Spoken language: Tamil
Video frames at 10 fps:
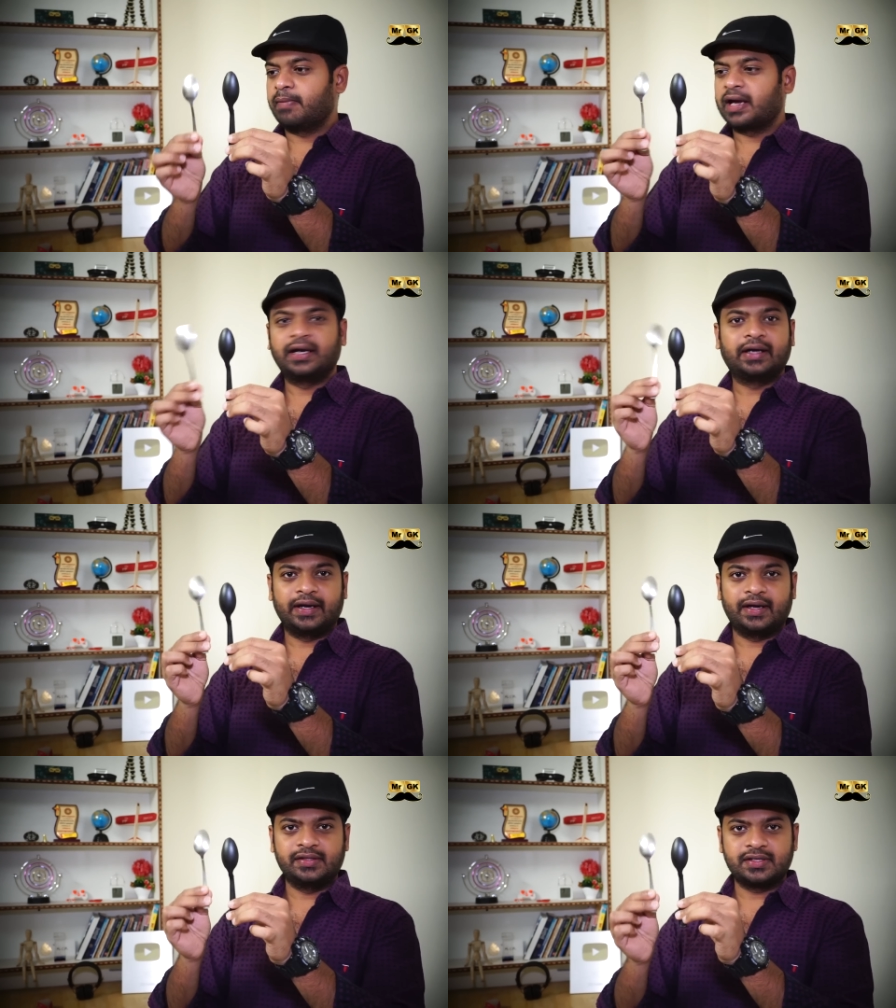மேக்னெட்
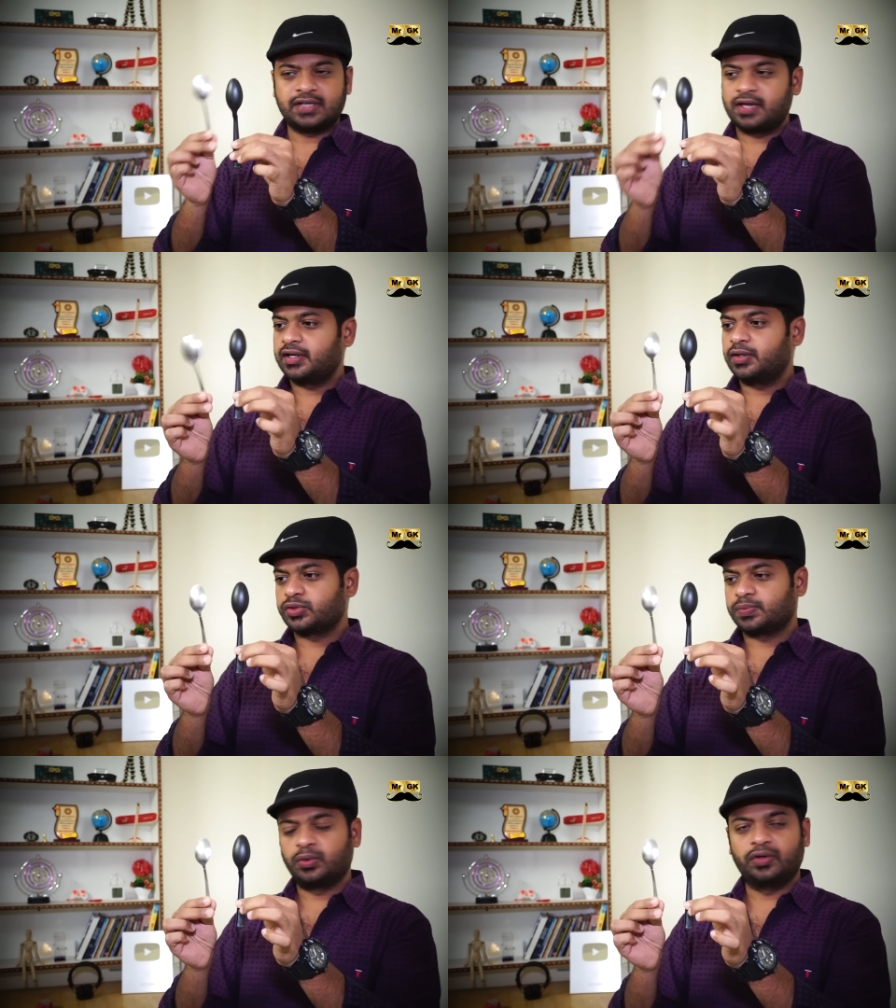கிடையாது சாதாரண
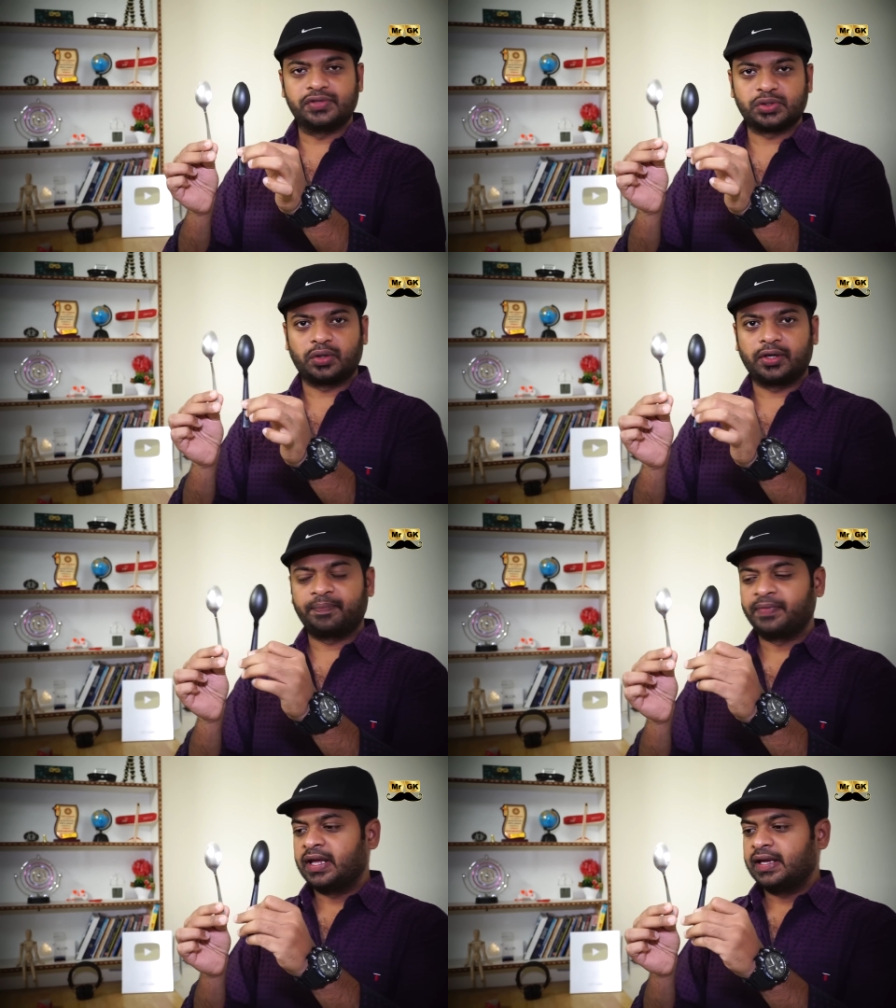ஒரு ஸ்பூனுன்னு வச்சுக்கோங்க
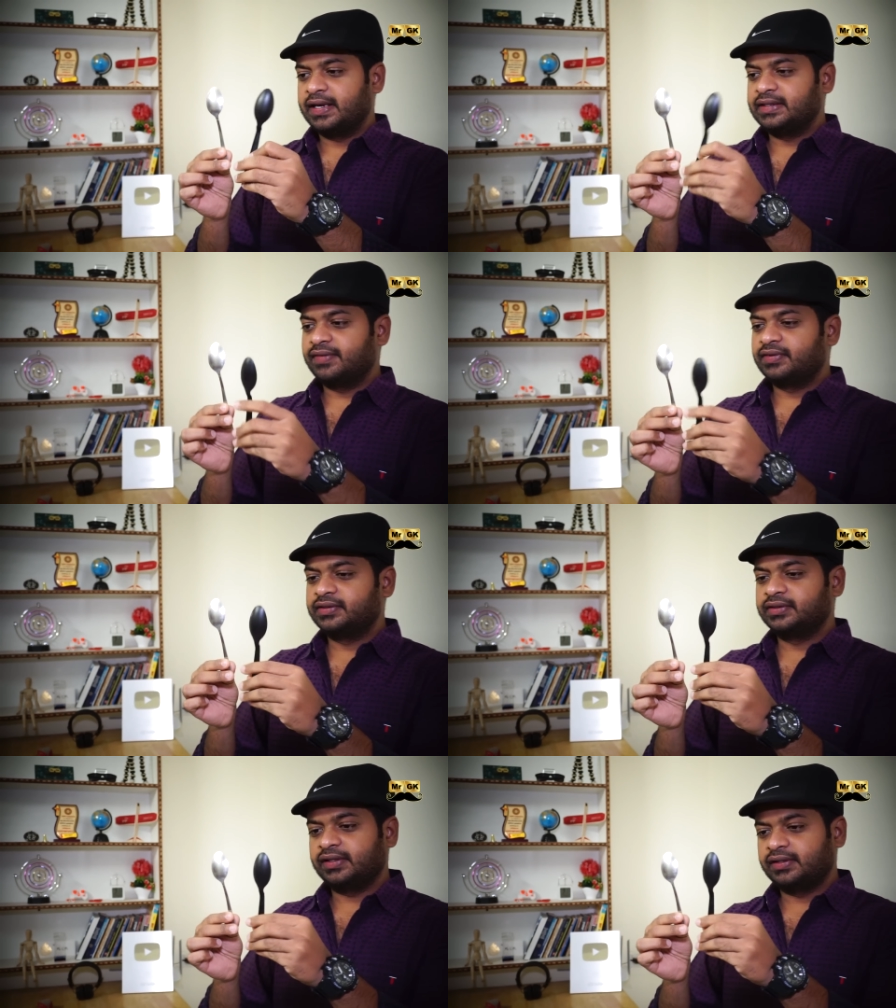இதே
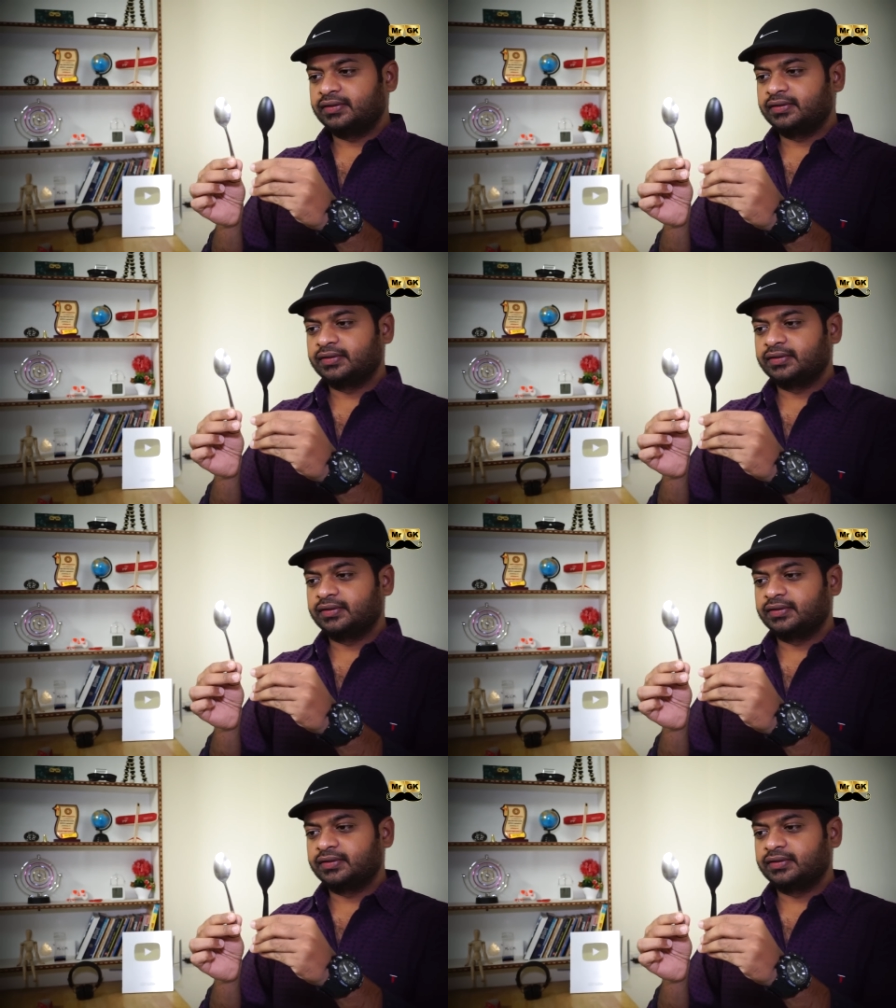வந்து இது